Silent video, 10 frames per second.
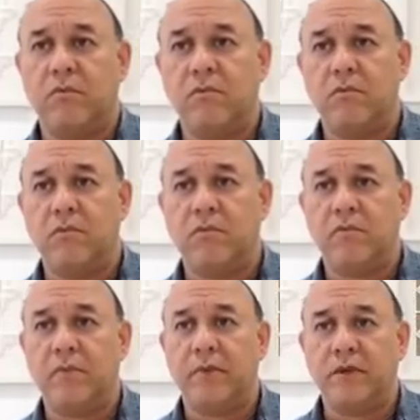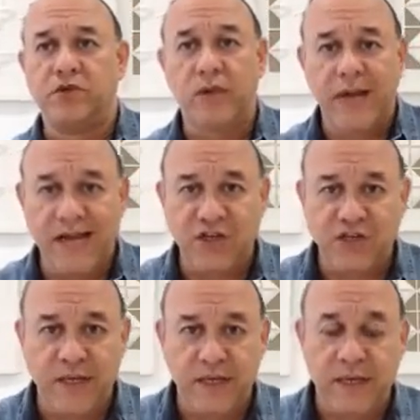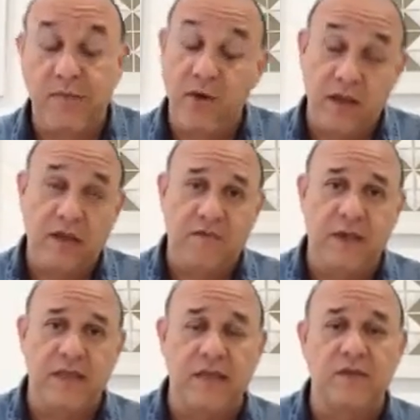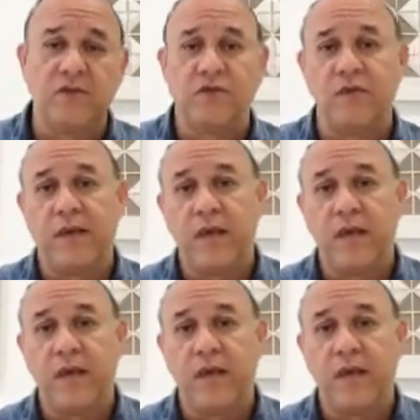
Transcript: um personagem, embora que fictício,